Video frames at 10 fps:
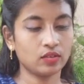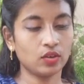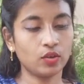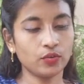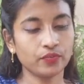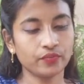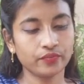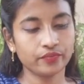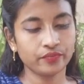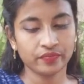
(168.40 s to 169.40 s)
இதோ
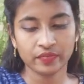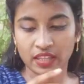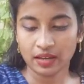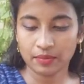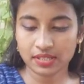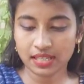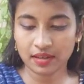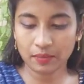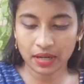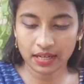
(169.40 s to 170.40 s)
இப்படி
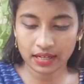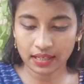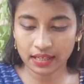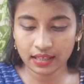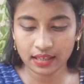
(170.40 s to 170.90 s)
ஸ்டிக் பண்ணிவிட்டு